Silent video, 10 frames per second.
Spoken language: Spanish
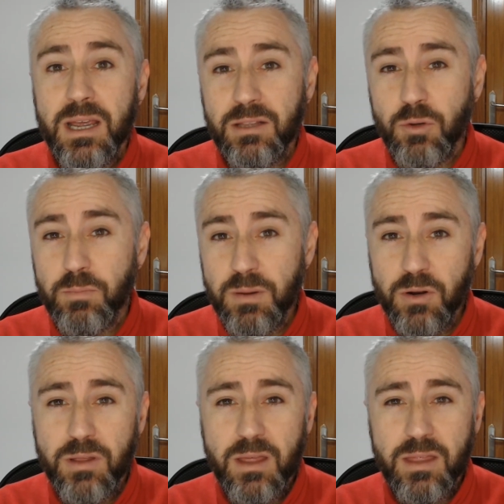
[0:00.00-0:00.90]
estos
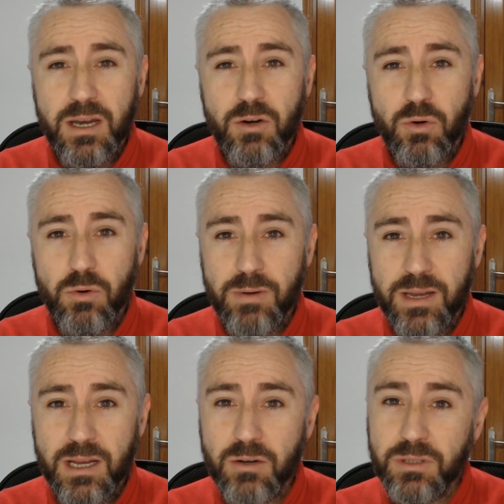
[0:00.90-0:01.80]
primeros días de enero os
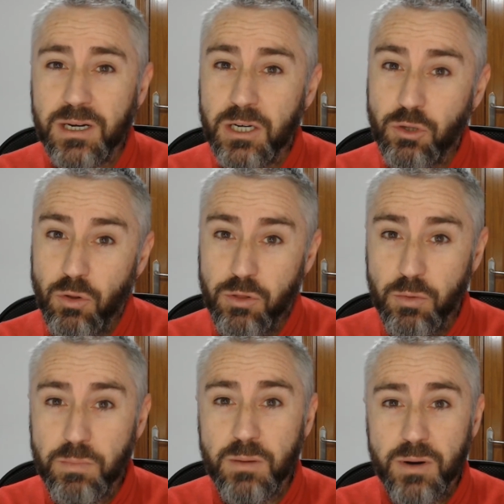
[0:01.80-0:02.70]
vais a encontrar estos
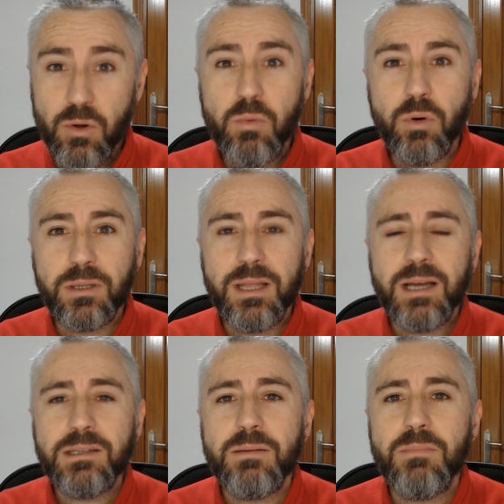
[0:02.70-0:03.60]
dos primeros book
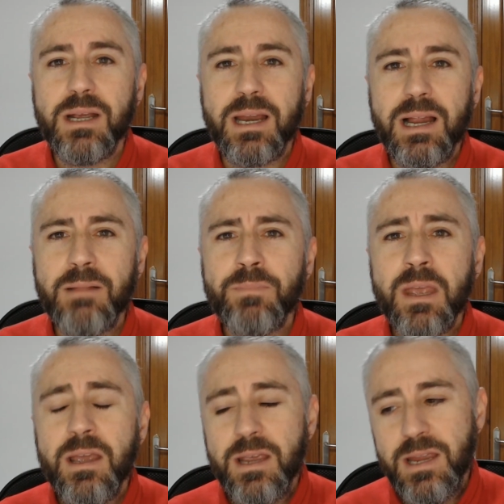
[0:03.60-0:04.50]
tags en mi canal
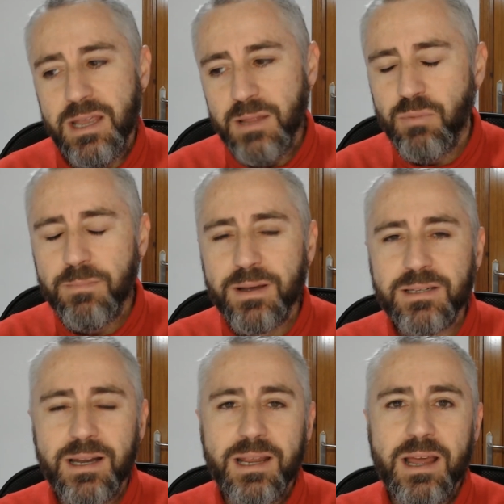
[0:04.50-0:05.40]
y ya después
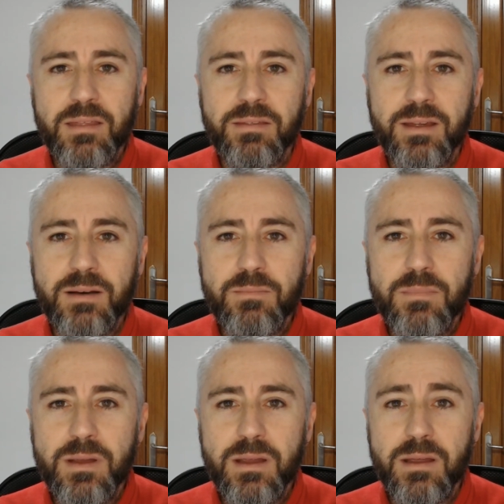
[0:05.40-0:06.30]
pasaré a hacer
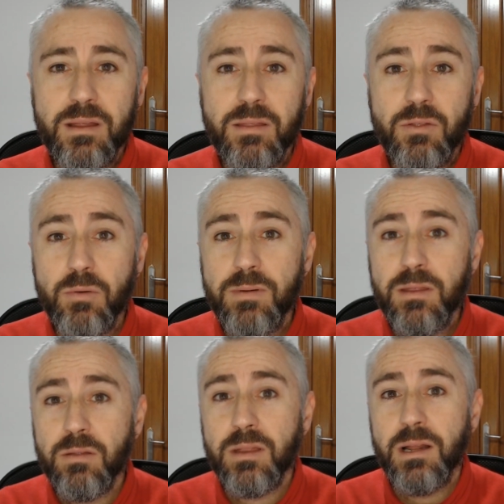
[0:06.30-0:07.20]
mis dos
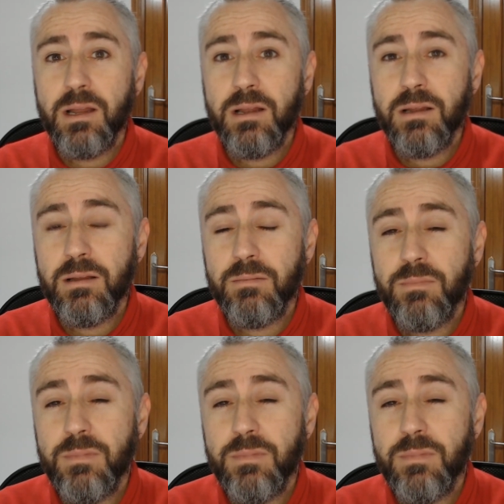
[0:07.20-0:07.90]
vídeos del,